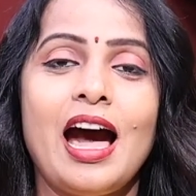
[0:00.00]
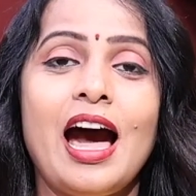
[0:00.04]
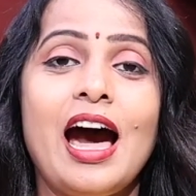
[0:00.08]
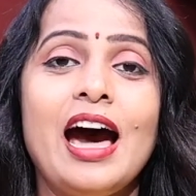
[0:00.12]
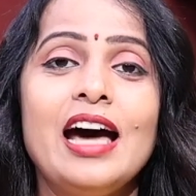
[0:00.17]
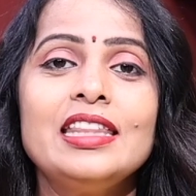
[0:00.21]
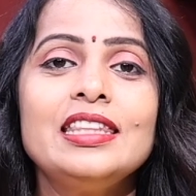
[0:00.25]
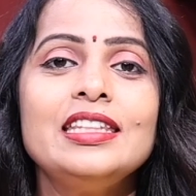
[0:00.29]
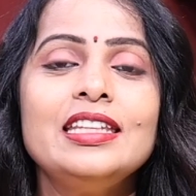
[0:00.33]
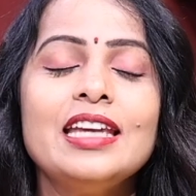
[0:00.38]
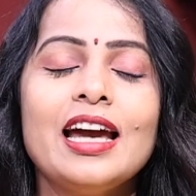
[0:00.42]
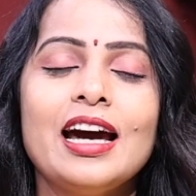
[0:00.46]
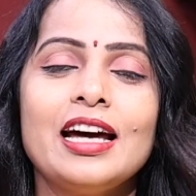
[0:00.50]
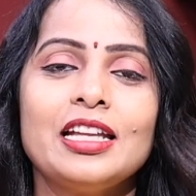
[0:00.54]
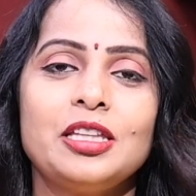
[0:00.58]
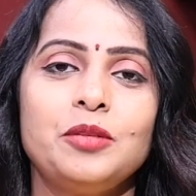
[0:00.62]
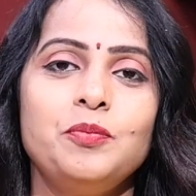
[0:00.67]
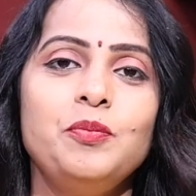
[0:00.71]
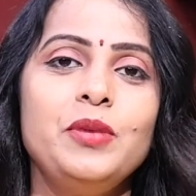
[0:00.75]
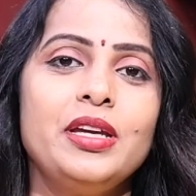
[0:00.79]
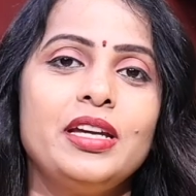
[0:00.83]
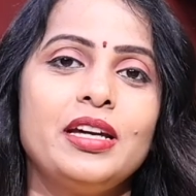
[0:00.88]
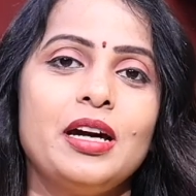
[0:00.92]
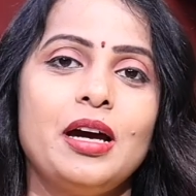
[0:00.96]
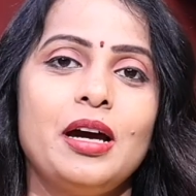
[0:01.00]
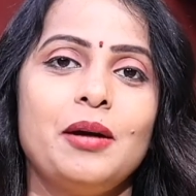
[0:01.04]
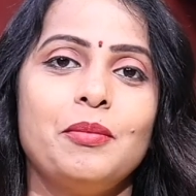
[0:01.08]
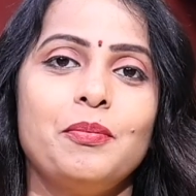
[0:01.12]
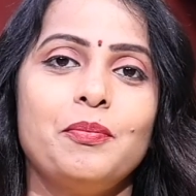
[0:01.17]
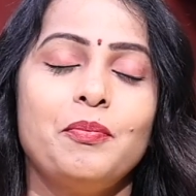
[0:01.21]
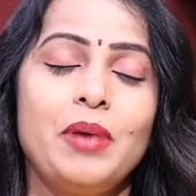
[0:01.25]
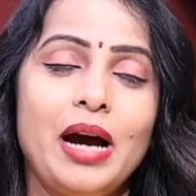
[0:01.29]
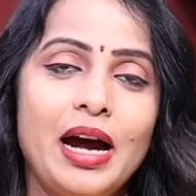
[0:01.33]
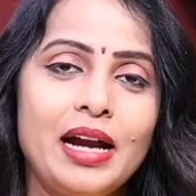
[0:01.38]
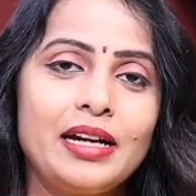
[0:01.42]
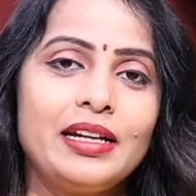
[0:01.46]
ఆధ్యాత్మిక
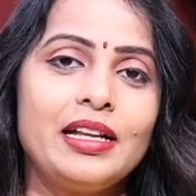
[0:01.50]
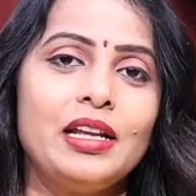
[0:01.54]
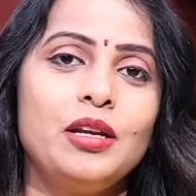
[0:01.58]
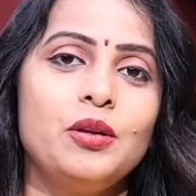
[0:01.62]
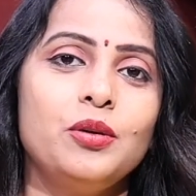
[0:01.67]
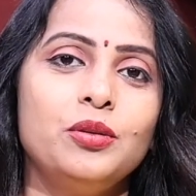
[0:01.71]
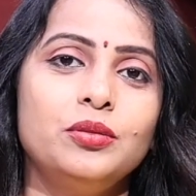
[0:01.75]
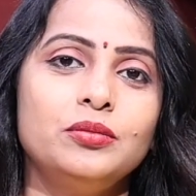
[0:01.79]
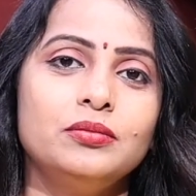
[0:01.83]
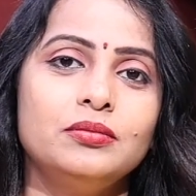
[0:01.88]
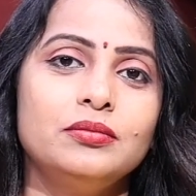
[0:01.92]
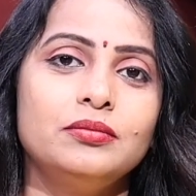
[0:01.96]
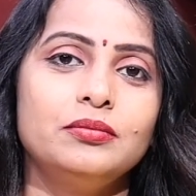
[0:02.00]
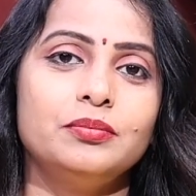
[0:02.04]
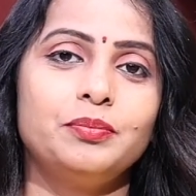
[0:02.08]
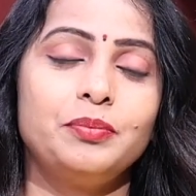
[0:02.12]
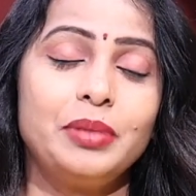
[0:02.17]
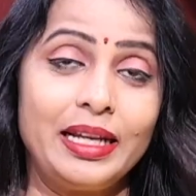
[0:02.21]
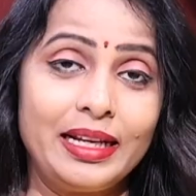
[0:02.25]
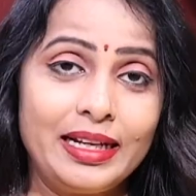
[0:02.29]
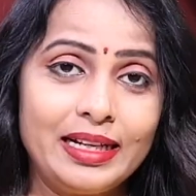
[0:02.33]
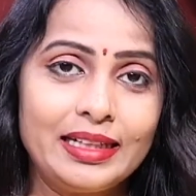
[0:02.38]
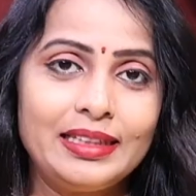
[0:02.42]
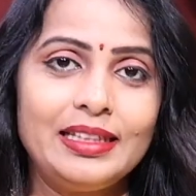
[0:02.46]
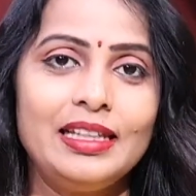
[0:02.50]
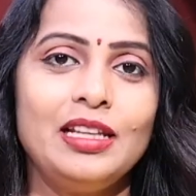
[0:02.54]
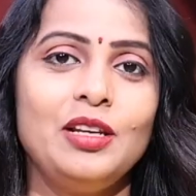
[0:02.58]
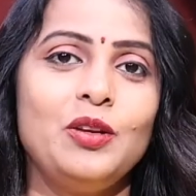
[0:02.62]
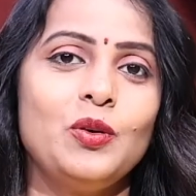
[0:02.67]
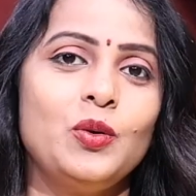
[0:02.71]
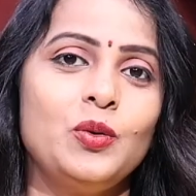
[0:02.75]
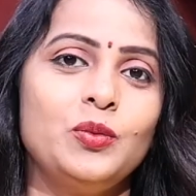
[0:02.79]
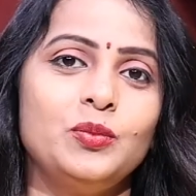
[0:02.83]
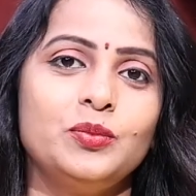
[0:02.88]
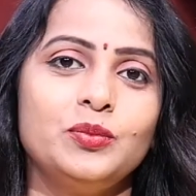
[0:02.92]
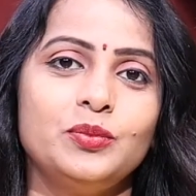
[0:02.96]
బాటలో
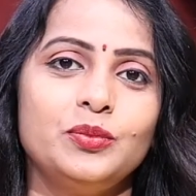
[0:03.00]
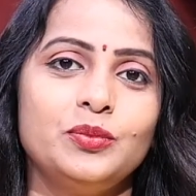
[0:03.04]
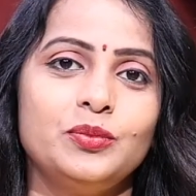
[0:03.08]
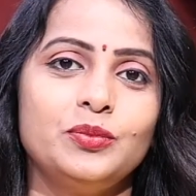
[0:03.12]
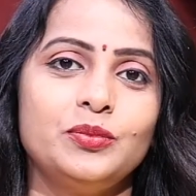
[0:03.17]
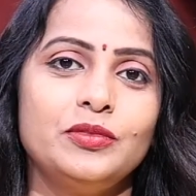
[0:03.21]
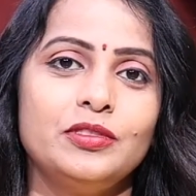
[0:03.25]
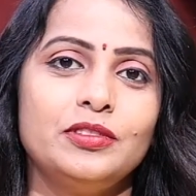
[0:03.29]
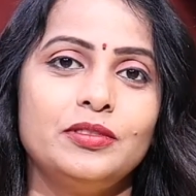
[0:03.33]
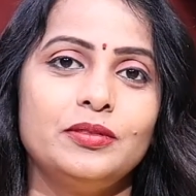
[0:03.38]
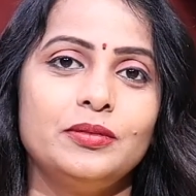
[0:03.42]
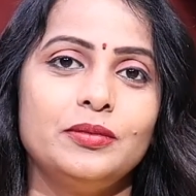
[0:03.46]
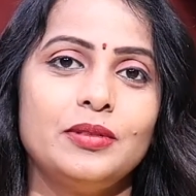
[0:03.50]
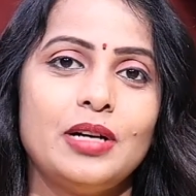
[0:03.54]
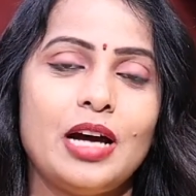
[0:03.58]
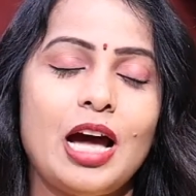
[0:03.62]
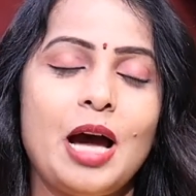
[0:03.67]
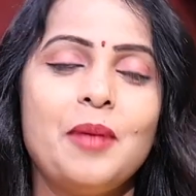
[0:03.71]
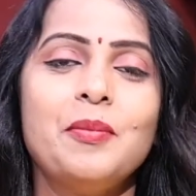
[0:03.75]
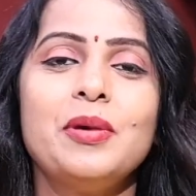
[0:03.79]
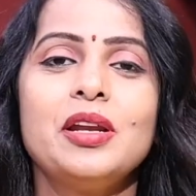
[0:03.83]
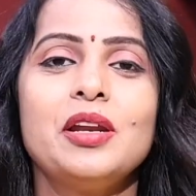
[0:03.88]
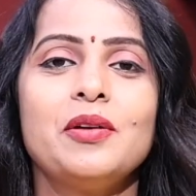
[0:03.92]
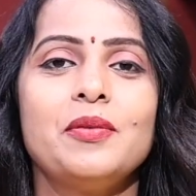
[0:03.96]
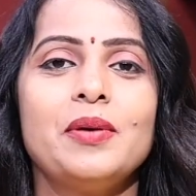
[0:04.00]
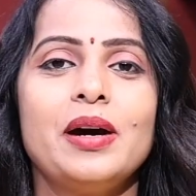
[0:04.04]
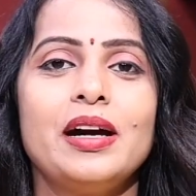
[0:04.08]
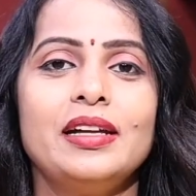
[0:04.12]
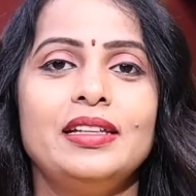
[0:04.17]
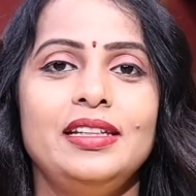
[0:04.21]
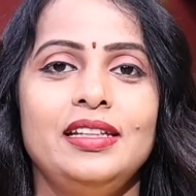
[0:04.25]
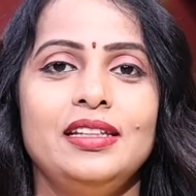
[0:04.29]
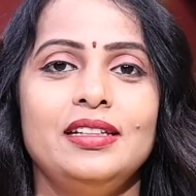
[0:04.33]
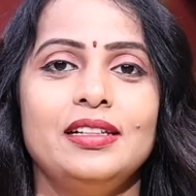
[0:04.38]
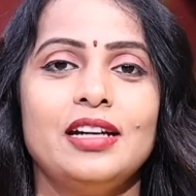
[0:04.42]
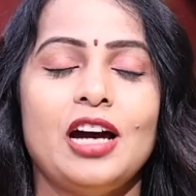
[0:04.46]
ప్రగతిలో
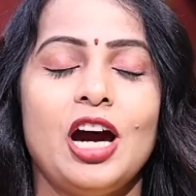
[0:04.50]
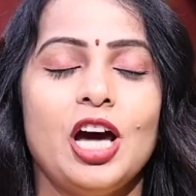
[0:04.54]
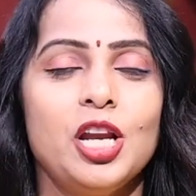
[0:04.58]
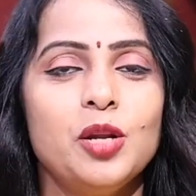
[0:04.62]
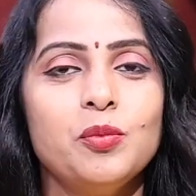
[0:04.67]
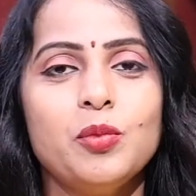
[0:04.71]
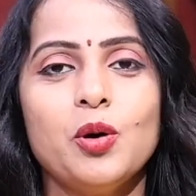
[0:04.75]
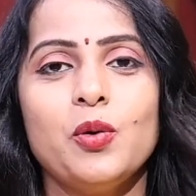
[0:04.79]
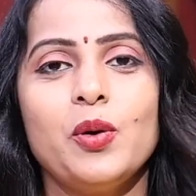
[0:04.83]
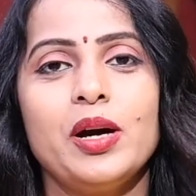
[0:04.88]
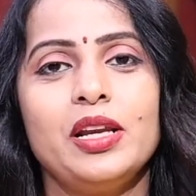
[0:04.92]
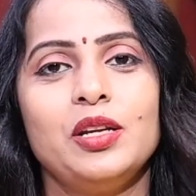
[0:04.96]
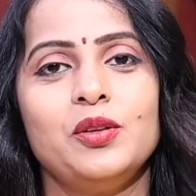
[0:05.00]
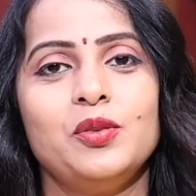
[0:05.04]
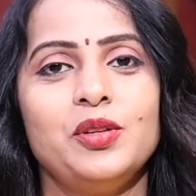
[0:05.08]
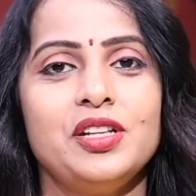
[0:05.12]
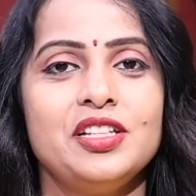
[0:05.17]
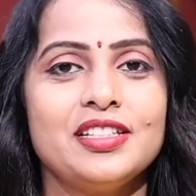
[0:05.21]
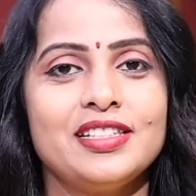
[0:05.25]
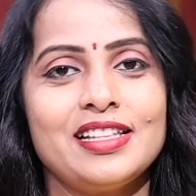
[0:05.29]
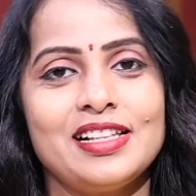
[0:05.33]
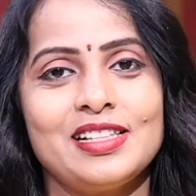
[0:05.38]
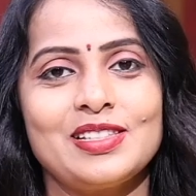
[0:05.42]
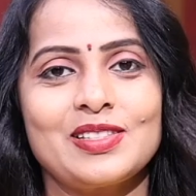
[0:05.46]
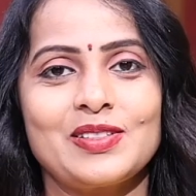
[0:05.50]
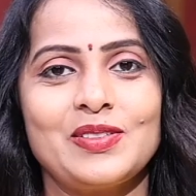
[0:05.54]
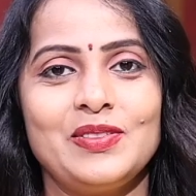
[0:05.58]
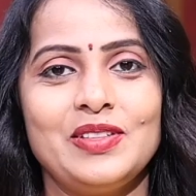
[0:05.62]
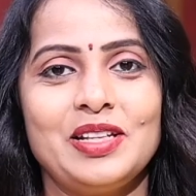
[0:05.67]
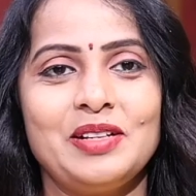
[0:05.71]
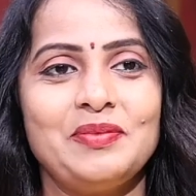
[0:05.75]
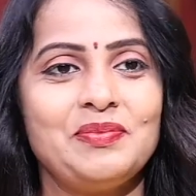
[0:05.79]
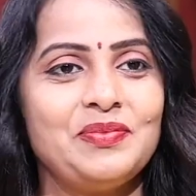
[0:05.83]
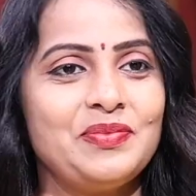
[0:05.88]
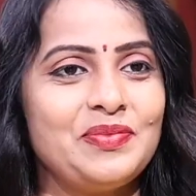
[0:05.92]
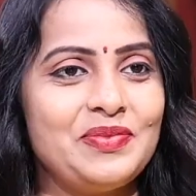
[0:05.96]
అమరవాది అనుభవాల గురించి
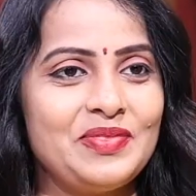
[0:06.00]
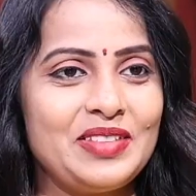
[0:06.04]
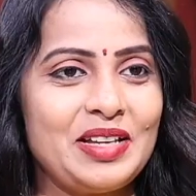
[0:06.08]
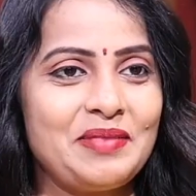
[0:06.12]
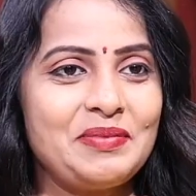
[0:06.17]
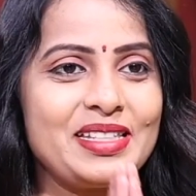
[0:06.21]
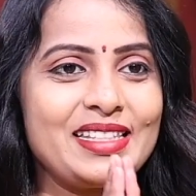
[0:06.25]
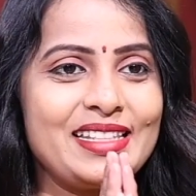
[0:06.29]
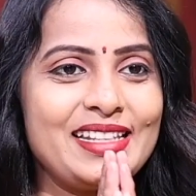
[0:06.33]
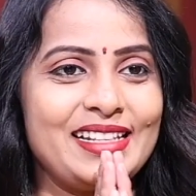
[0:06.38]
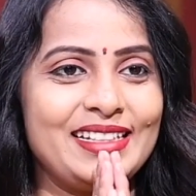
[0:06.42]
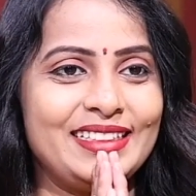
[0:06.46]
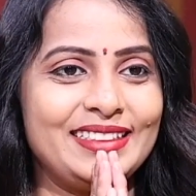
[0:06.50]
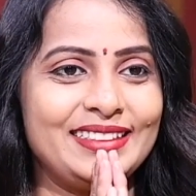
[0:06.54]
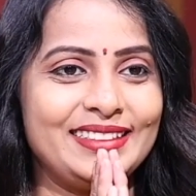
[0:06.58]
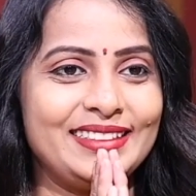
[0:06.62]
తెలుసుకుందాం నమస్తే